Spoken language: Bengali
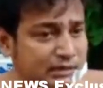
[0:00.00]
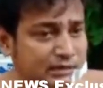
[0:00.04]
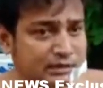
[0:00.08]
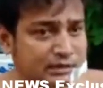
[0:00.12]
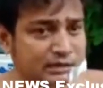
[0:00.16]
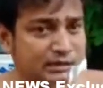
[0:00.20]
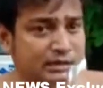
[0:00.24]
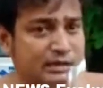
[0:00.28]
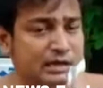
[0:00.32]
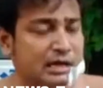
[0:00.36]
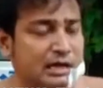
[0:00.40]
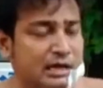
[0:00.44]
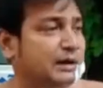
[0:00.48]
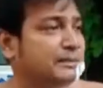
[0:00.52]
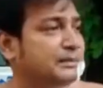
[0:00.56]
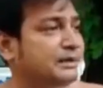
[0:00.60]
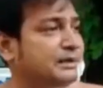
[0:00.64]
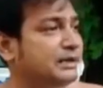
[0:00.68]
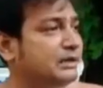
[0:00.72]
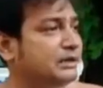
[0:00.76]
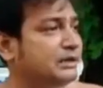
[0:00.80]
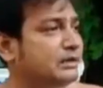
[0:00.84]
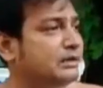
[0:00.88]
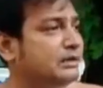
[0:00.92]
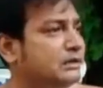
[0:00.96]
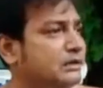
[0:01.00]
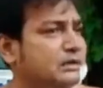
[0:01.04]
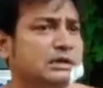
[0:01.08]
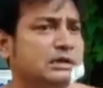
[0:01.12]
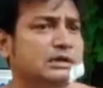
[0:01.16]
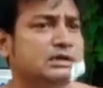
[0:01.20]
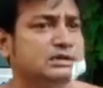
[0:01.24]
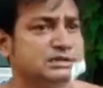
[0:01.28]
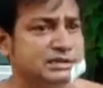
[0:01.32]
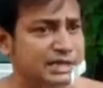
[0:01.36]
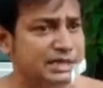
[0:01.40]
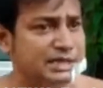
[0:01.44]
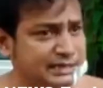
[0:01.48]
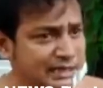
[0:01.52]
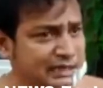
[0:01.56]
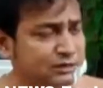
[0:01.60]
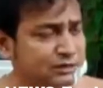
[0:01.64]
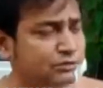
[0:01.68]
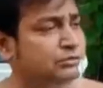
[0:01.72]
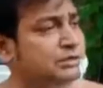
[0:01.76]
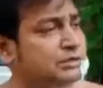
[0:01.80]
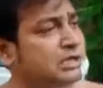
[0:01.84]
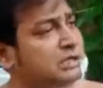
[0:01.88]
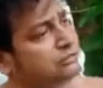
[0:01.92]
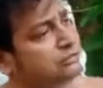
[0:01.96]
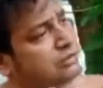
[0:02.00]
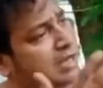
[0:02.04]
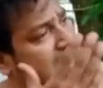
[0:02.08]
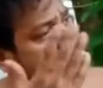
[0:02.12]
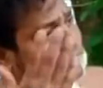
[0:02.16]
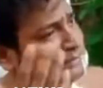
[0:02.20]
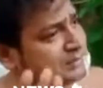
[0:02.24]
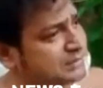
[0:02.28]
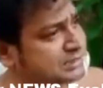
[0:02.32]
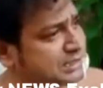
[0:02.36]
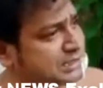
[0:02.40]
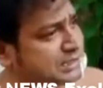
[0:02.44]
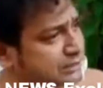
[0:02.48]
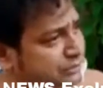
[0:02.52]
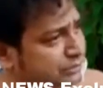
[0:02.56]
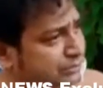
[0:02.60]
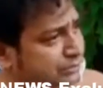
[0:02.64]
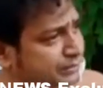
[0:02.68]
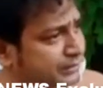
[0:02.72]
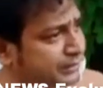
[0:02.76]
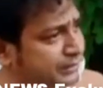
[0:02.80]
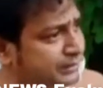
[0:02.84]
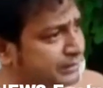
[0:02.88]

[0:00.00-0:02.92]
কারণটা আমি সেই কারণটাও তো আইন বিচার করবে